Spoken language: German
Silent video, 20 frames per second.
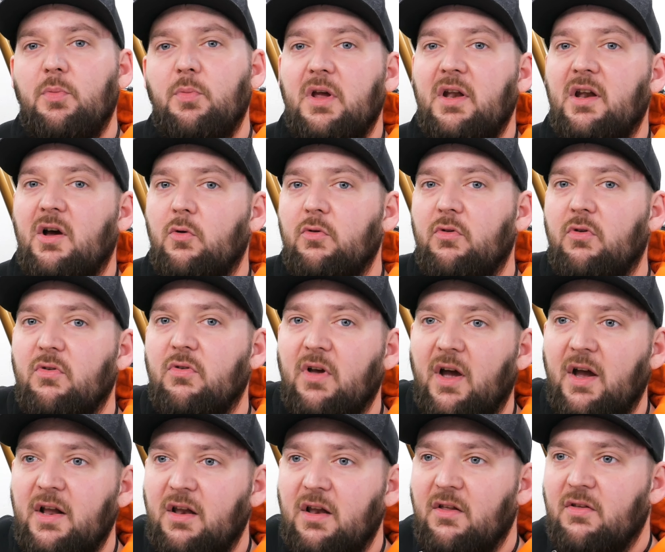Um genau zu
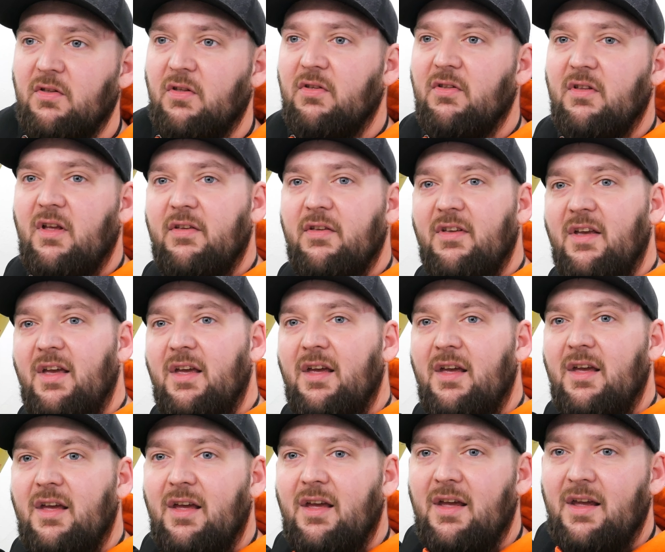sein, ist es das
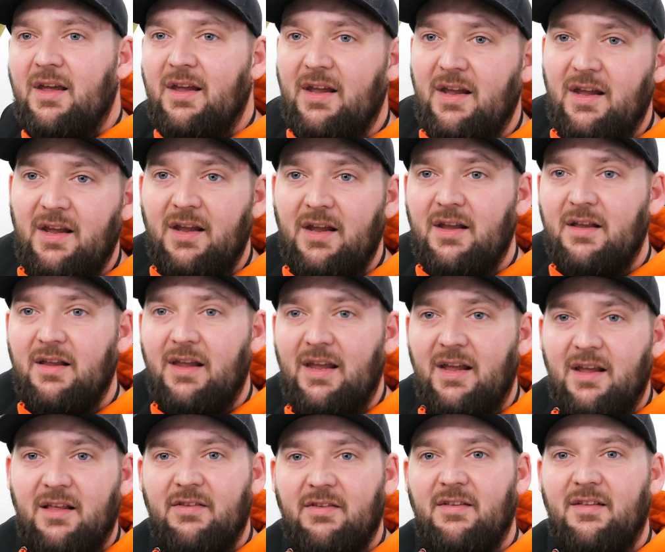
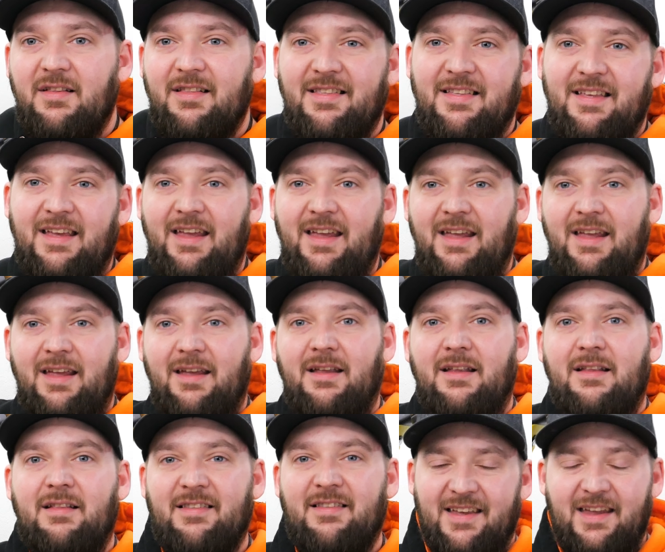
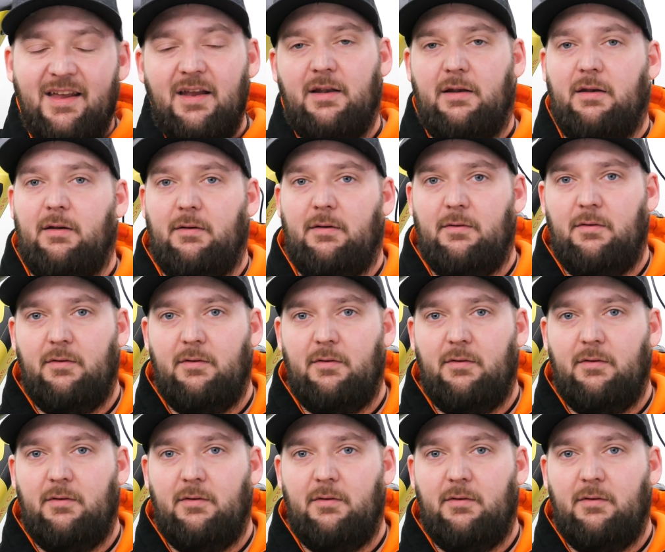EXC10.